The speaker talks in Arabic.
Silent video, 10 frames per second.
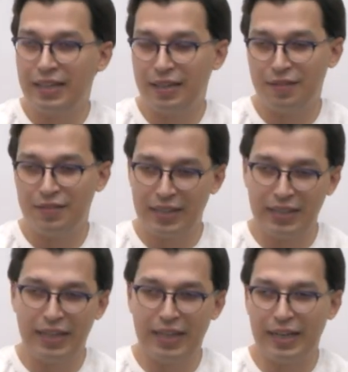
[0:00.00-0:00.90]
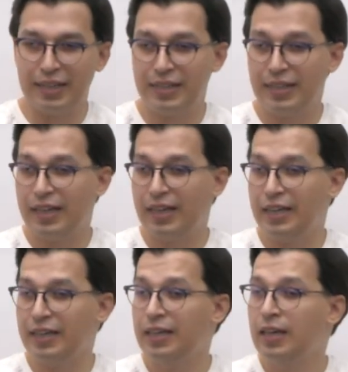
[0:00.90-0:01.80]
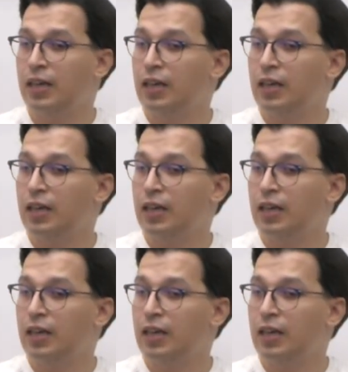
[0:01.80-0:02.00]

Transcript: آه، في الصيدليه كصيدلاني